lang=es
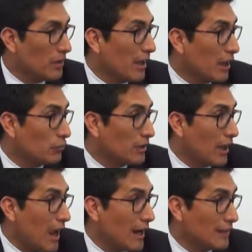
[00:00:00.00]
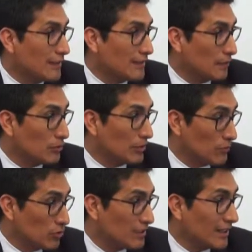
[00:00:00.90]
medidas cautelares, necesitamos
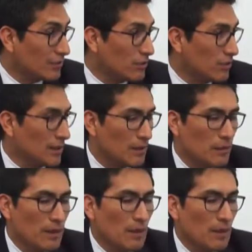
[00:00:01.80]
hacer muchas acciones